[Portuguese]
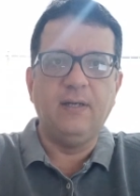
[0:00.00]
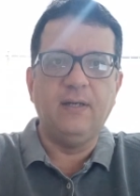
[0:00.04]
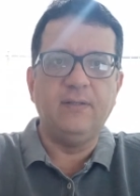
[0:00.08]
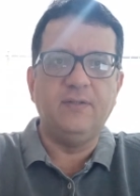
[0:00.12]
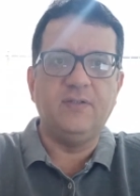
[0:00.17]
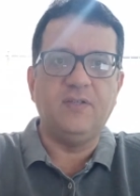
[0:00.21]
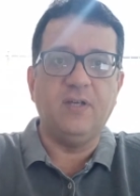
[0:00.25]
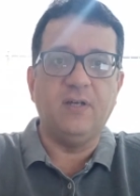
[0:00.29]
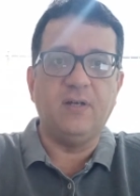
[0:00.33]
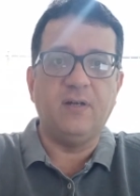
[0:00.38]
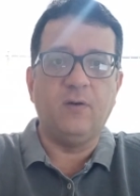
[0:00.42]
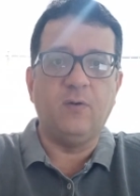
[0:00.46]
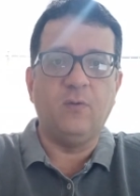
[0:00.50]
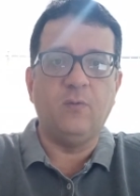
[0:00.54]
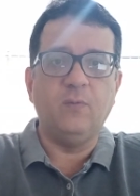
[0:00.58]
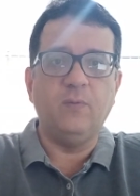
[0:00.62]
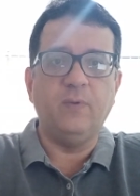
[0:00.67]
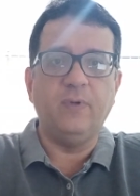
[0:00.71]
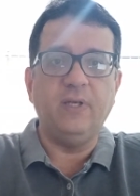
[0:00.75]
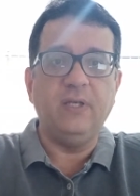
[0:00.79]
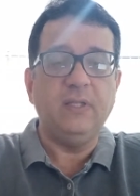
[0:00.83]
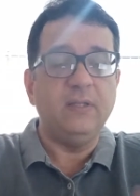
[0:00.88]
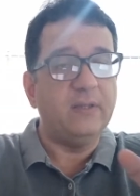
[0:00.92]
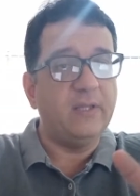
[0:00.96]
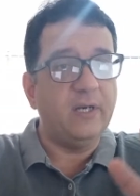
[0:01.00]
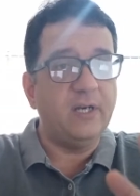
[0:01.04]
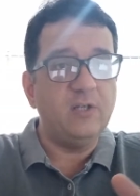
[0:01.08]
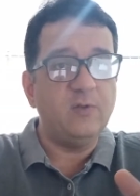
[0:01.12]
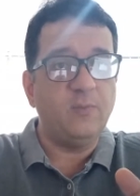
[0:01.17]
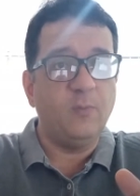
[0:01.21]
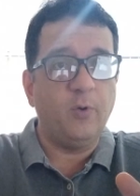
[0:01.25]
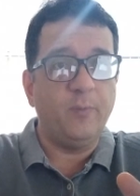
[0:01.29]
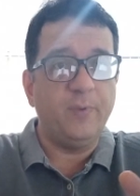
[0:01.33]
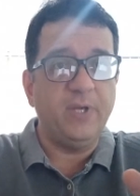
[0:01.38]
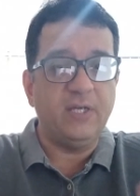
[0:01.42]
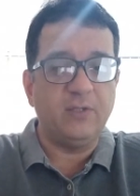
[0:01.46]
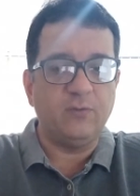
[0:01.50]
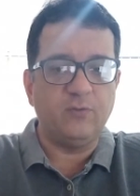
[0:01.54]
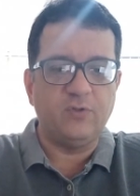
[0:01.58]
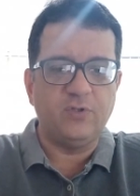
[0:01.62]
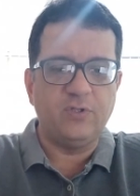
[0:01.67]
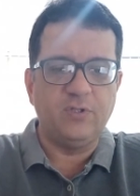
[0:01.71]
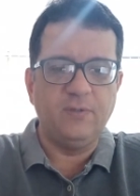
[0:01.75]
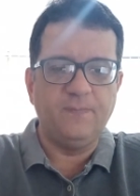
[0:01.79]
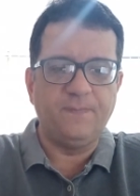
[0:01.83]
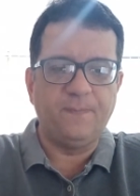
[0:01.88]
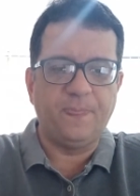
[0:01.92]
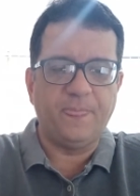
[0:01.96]
Serão em três
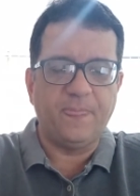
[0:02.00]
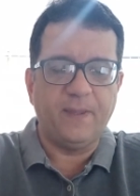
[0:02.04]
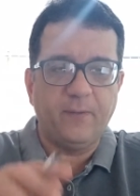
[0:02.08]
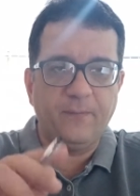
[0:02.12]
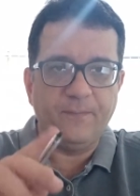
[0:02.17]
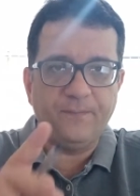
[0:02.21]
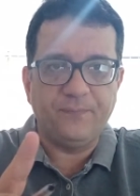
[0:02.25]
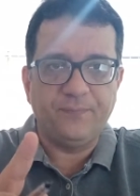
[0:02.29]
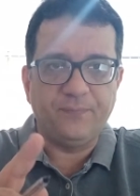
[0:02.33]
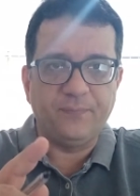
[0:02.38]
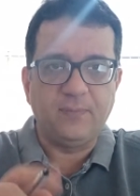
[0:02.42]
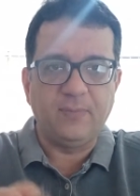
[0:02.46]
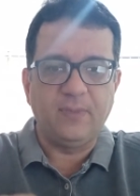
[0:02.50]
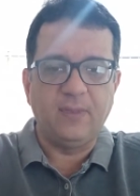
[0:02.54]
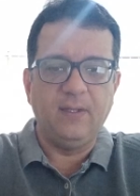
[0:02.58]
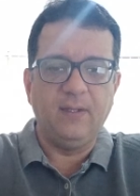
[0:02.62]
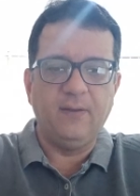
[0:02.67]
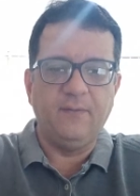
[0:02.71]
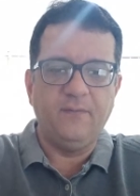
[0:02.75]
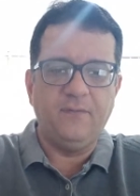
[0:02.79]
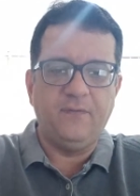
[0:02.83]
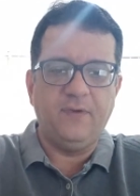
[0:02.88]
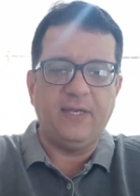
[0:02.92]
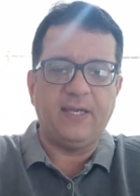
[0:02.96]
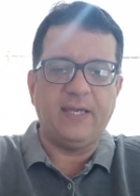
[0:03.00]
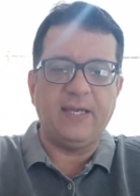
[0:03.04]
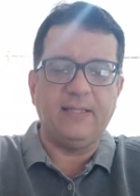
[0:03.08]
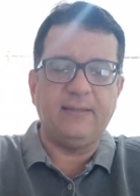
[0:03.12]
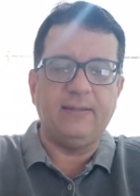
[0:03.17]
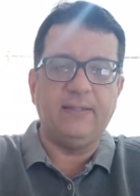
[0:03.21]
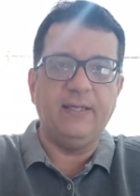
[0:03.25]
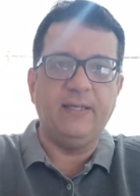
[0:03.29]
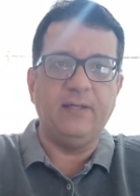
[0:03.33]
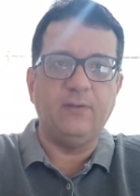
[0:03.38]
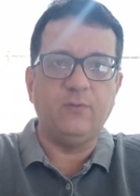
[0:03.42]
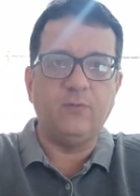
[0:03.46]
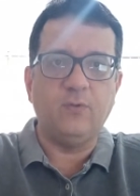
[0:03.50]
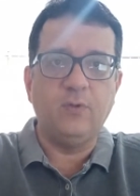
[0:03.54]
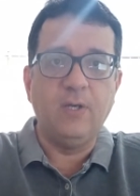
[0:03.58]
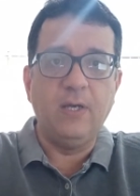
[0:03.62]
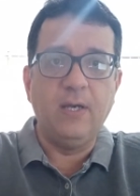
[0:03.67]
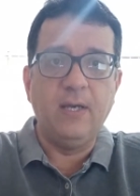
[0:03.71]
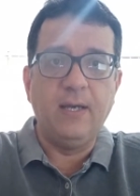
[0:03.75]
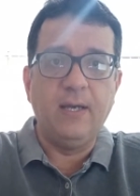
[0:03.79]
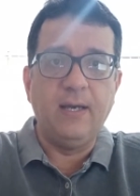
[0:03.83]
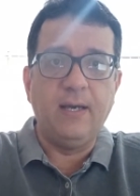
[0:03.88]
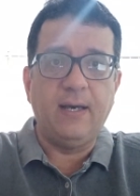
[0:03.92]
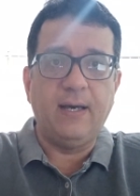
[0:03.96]
momentos, então fique atento
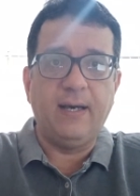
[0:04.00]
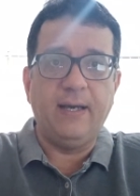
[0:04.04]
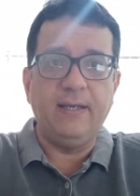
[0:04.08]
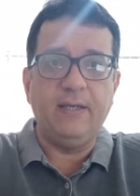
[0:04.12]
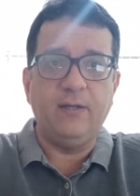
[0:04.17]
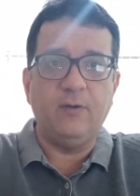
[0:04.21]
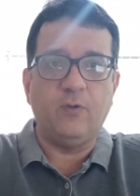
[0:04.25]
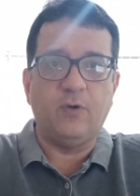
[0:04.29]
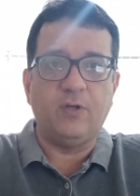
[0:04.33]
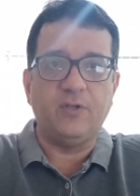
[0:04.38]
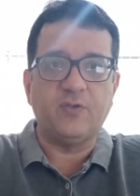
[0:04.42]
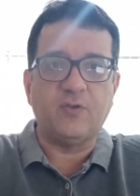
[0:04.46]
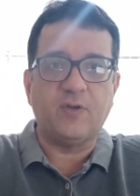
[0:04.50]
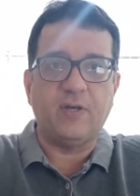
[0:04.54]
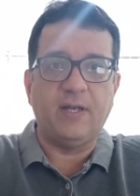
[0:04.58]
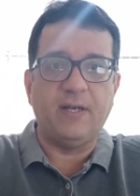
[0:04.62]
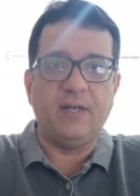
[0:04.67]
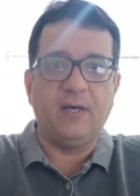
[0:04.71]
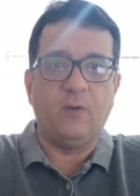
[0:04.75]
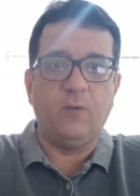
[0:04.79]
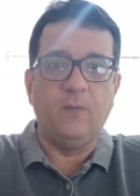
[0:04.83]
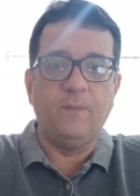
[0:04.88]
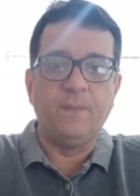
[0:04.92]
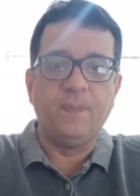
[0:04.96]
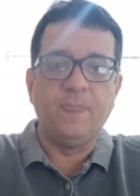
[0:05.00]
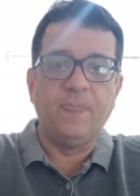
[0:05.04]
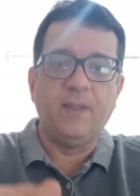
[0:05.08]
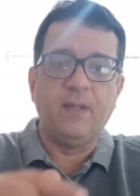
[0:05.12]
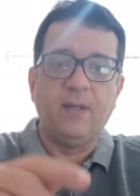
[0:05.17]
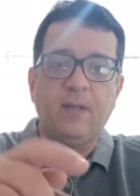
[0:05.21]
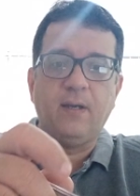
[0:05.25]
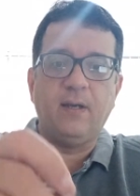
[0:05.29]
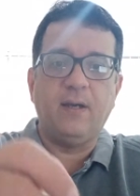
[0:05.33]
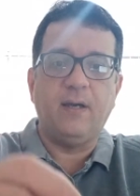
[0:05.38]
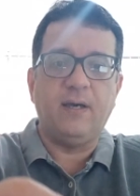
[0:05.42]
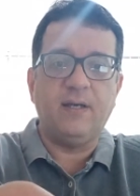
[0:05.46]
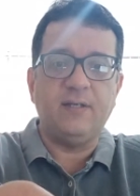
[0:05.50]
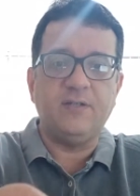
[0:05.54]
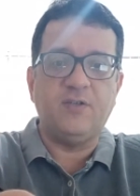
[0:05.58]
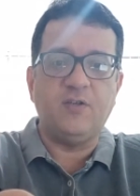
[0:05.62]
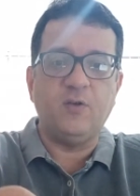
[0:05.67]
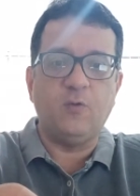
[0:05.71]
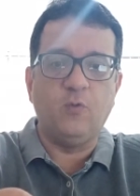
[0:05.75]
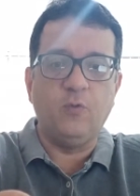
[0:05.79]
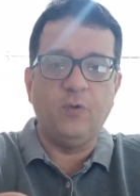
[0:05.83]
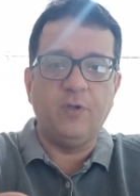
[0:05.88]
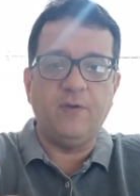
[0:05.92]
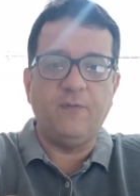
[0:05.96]
aí em nosso canal. A
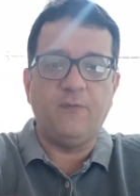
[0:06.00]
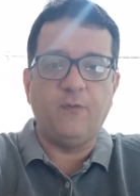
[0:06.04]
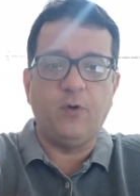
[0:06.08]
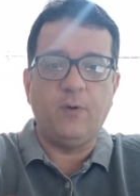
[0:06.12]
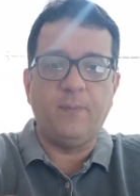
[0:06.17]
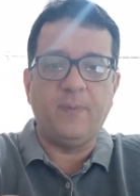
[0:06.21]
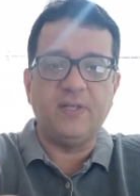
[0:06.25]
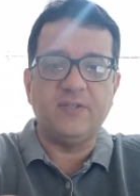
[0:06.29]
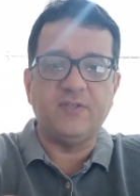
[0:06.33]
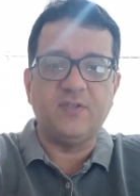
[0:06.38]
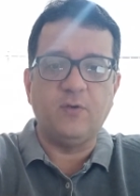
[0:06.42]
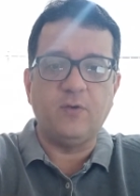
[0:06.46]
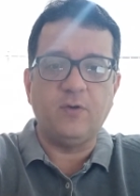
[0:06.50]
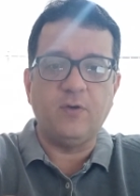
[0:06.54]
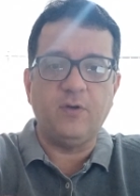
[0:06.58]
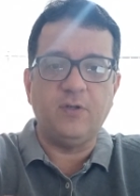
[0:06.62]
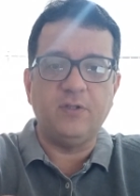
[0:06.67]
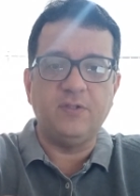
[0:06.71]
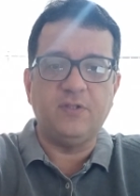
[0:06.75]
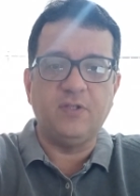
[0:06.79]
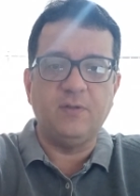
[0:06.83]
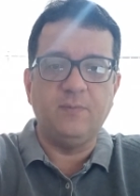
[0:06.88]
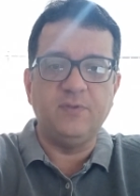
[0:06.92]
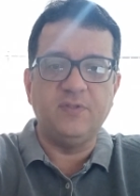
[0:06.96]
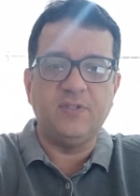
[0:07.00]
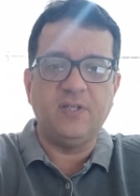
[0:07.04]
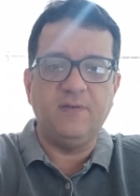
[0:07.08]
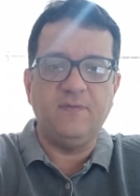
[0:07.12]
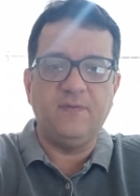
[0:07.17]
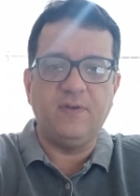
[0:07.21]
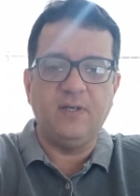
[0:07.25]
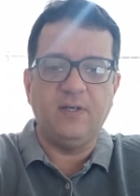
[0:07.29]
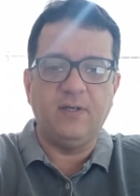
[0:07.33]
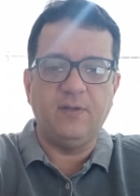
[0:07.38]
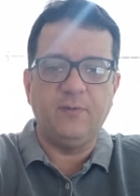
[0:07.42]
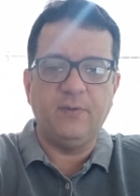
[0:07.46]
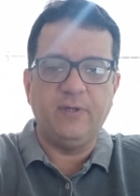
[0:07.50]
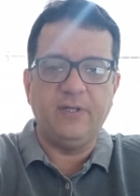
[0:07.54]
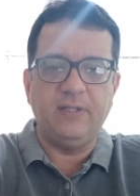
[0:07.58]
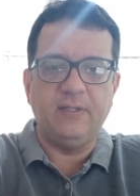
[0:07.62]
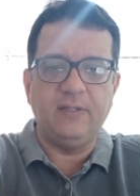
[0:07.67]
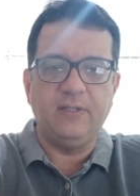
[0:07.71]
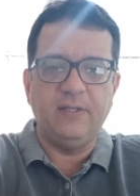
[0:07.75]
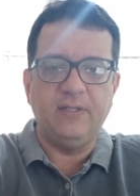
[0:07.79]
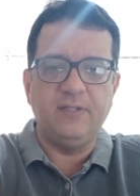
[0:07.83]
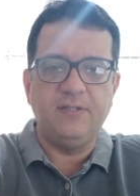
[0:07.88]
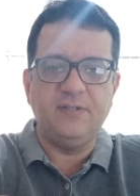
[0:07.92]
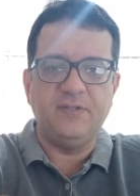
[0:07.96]
segunda informação que nós estamos enviando aí
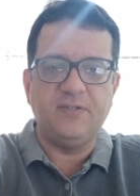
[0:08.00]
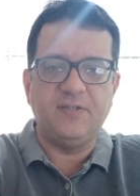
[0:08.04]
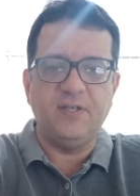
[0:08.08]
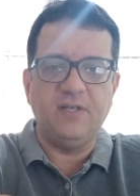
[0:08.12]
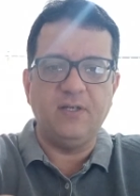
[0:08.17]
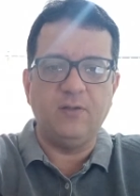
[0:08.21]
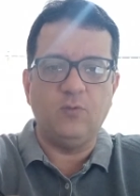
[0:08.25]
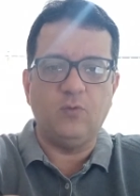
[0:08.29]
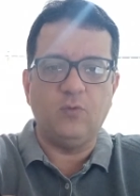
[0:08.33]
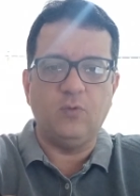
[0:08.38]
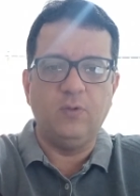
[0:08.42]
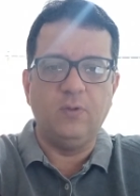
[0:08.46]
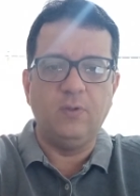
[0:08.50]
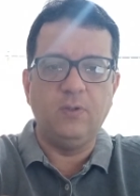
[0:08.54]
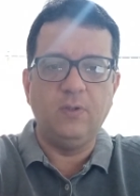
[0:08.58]
desde cedo,